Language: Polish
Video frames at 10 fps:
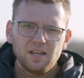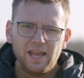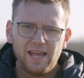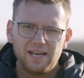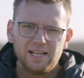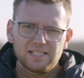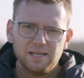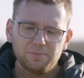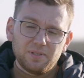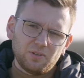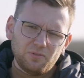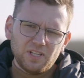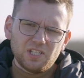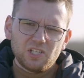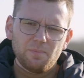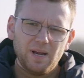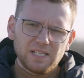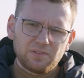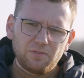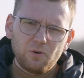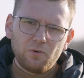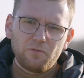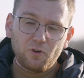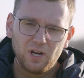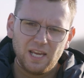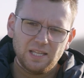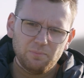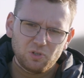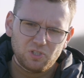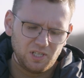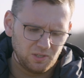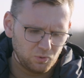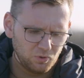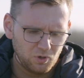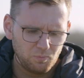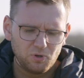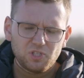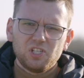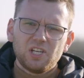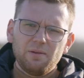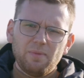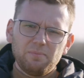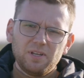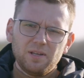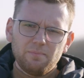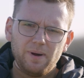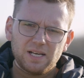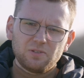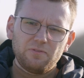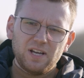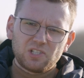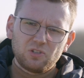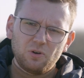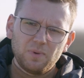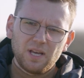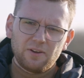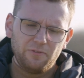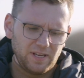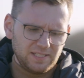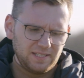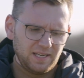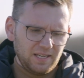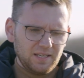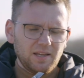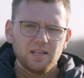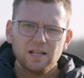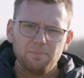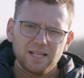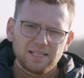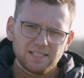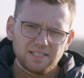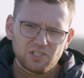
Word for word: e-recept dowiecie się Państwo w kolejnym odcinku, bo dzisiaj mamy bardzo ważną kwestię na plantacji